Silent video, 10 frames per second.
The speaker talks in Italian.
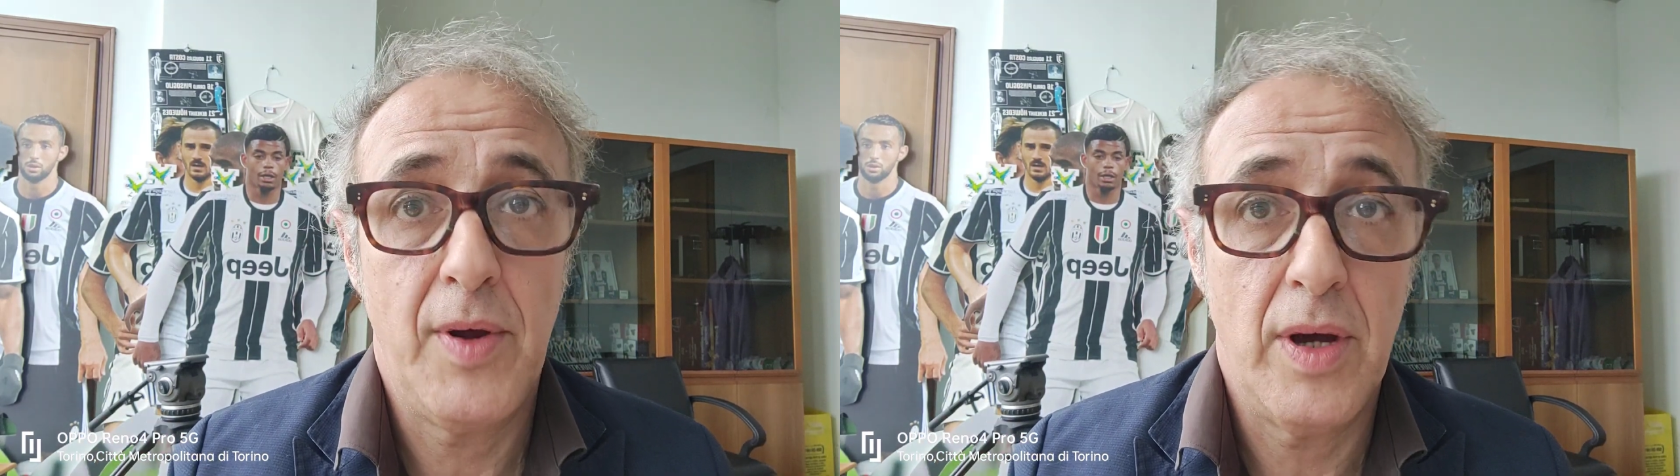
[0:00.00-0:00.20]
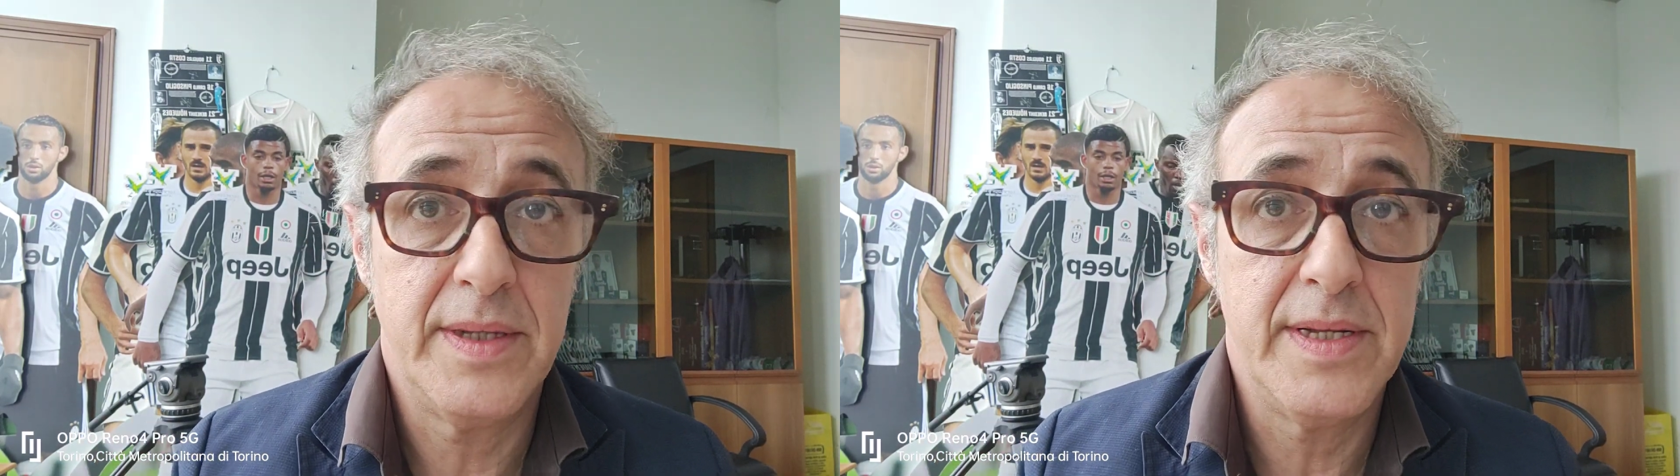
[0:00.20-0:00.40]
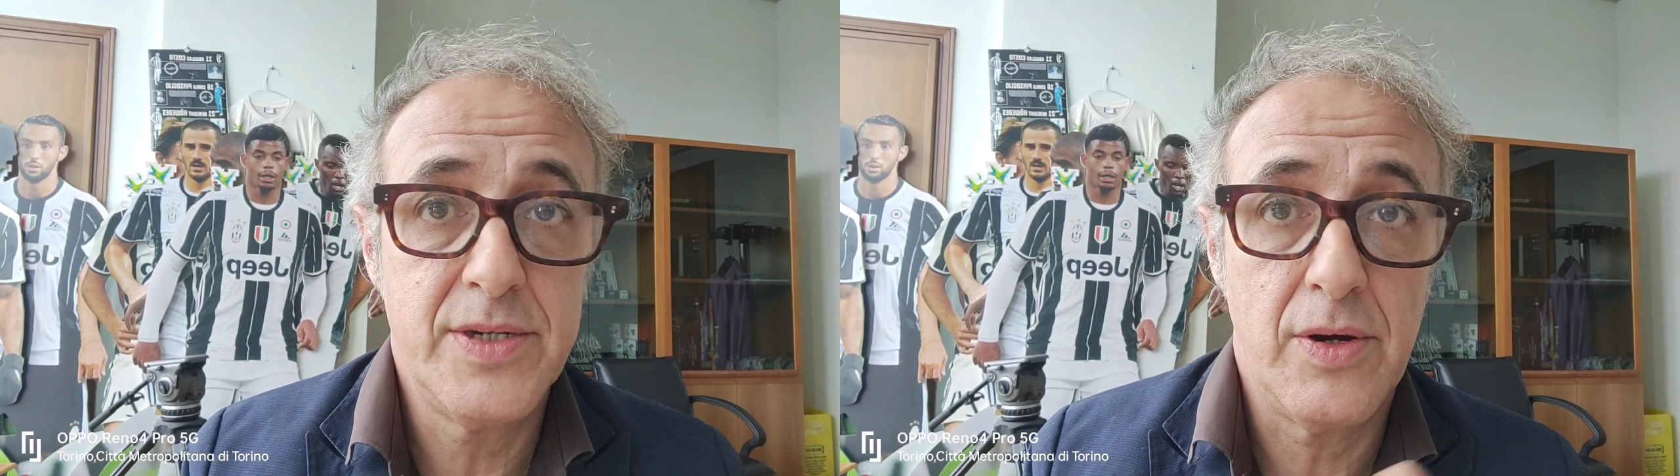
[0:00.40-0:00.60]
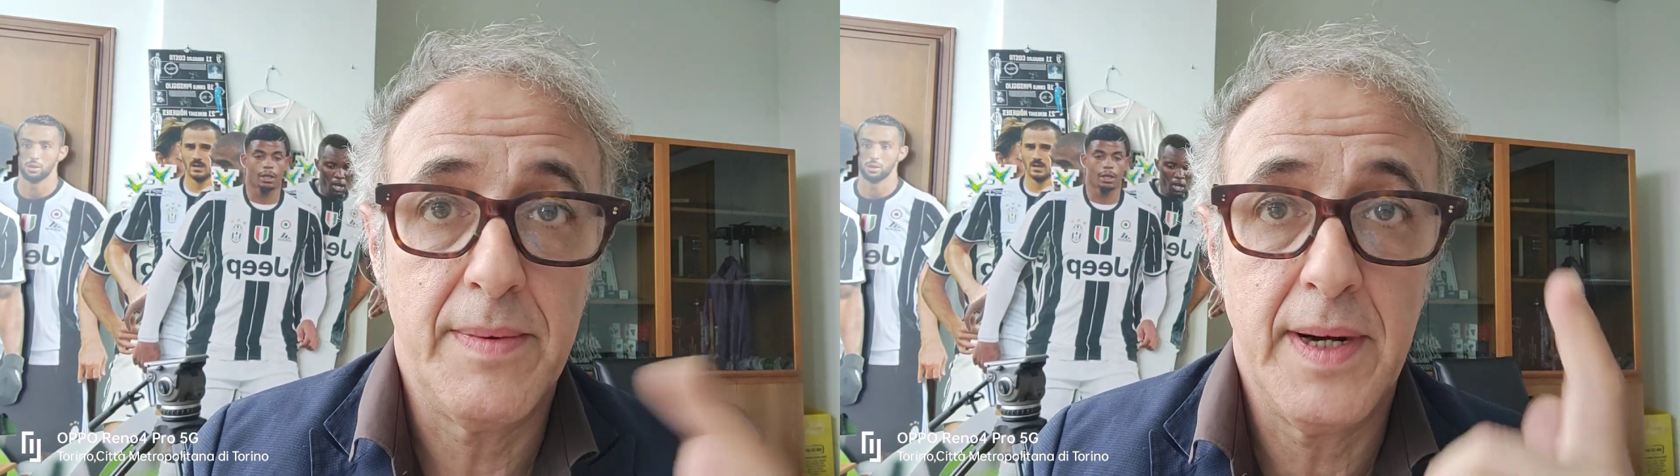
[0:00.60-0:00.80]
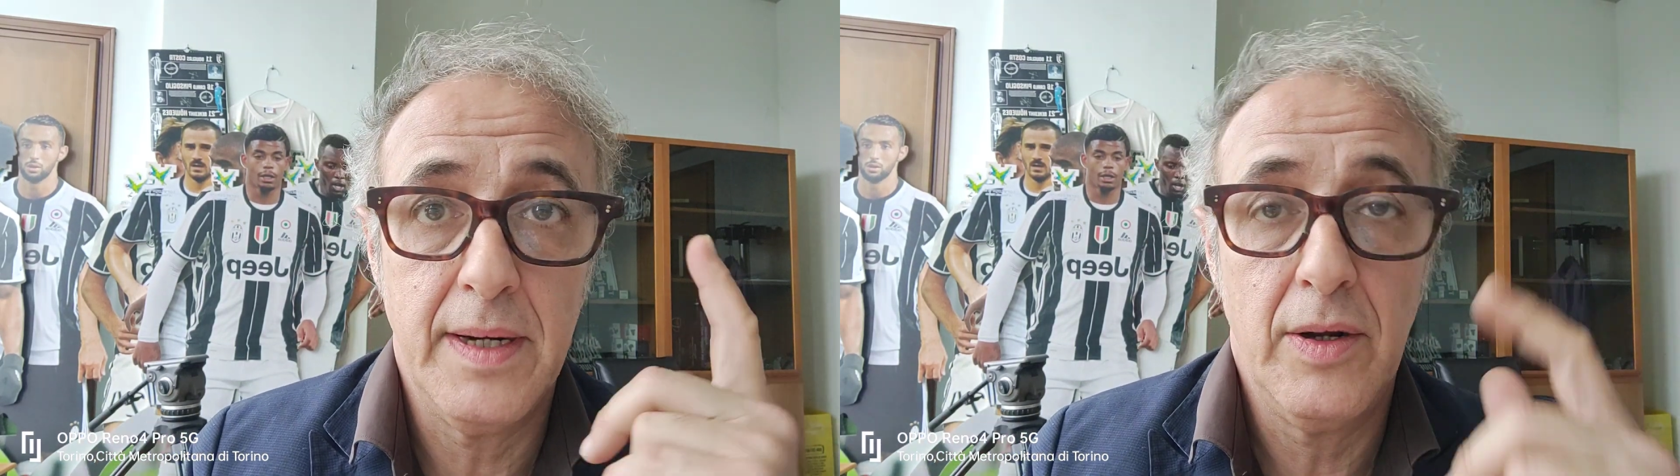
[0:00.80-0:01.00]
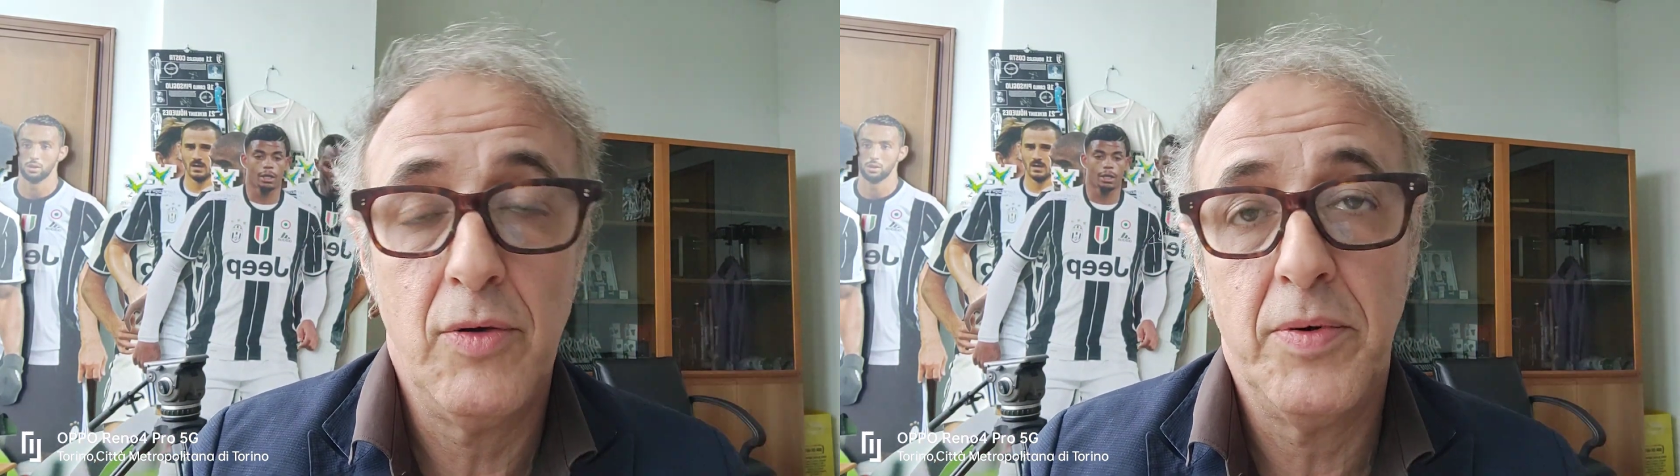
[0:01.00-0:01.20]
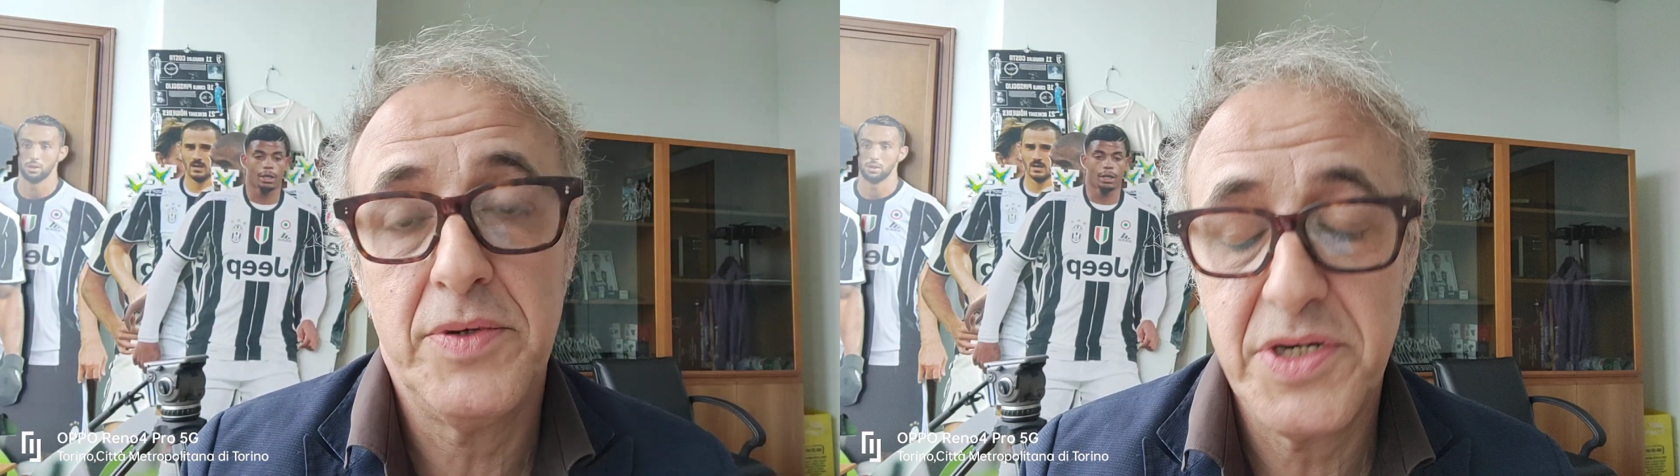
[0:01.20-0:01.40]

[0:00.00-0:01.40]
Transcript: però attenzione perché il colpo